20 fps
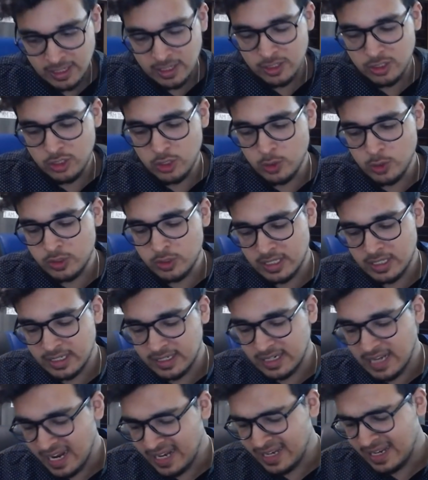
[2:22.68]
यूज़र
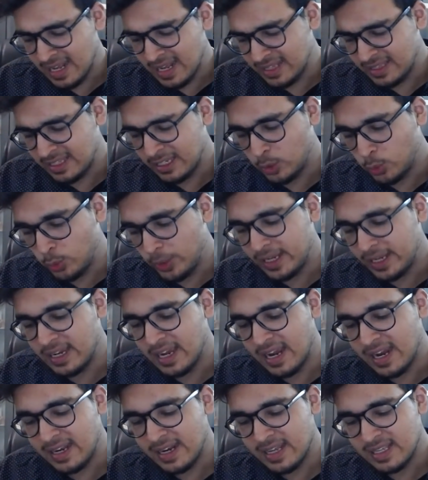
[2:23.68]
गाइड आई थिंक क्विक
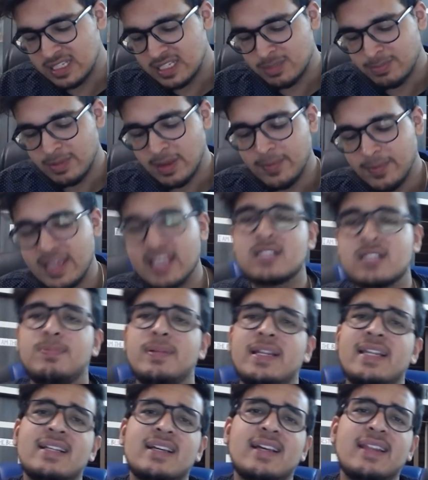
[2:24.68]
गाइड है जिसमें हमें
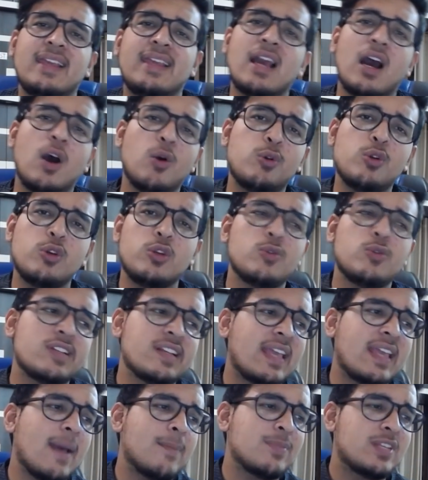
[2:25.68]
एक्सप्लेन करेंगे हाउ टू यूज़ अ
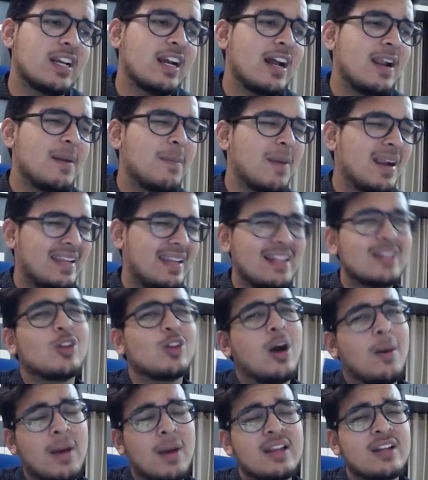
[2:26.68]
कैप्चर कार्ड बट ये तो
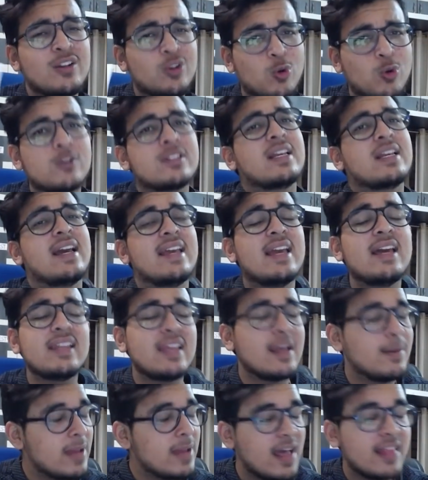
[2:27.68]
हमारे रोज़ का यार ये
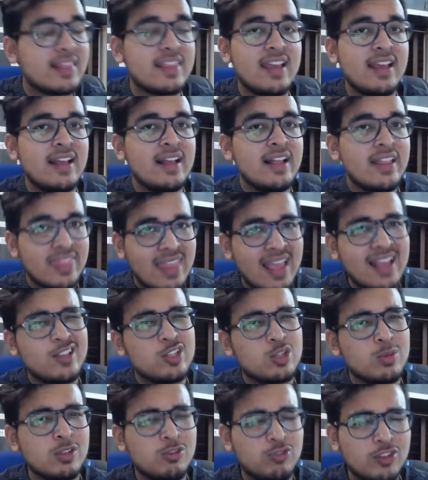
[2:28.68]
हमें आता है थैंक यू सो
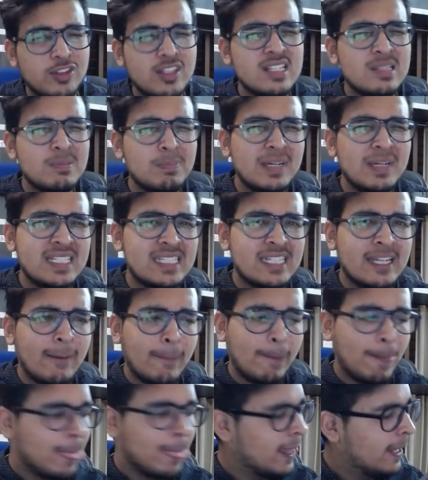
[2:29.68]
मच फॉर दिस बट
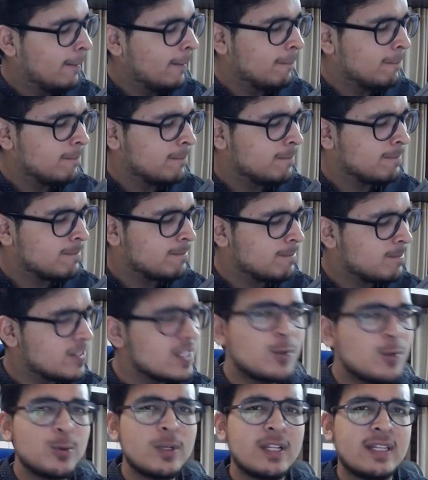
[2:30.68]

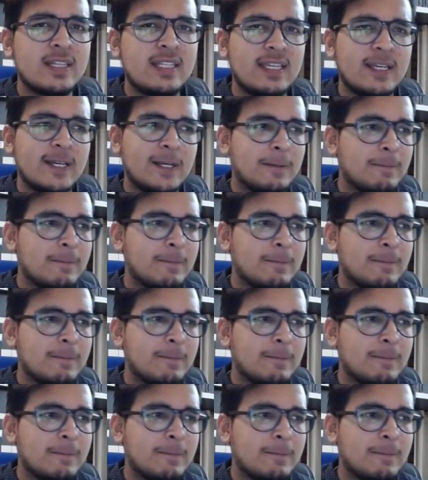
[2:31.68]
ज़रूरत नहीं है